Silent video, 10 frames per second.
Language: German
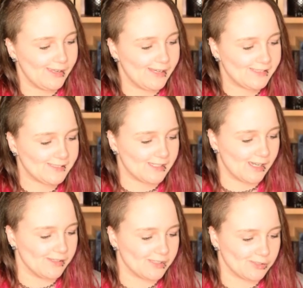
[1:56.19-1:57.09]

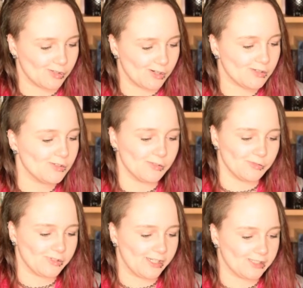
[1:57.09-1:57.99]
lässiger Underdog und
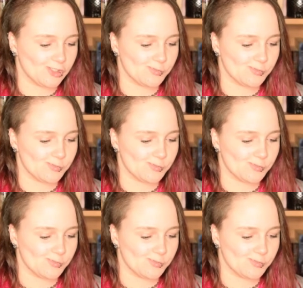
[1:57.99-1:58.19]
freche